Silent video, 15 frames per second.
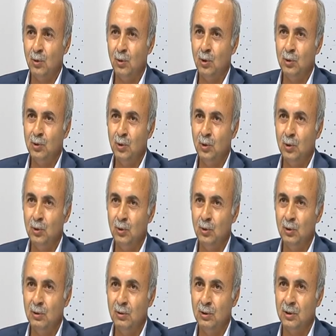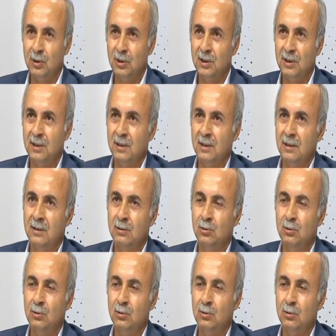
Ortaokul e,